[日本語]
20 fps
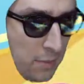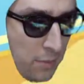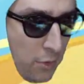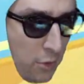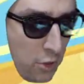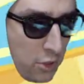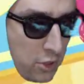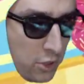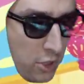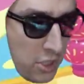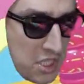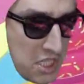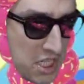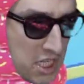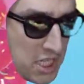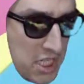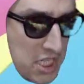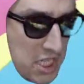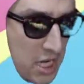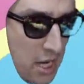ん僕を
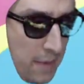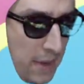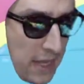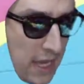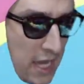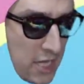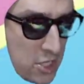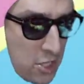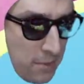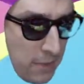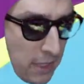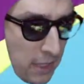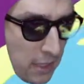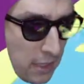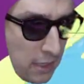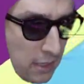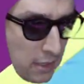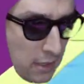信じれば大丈夫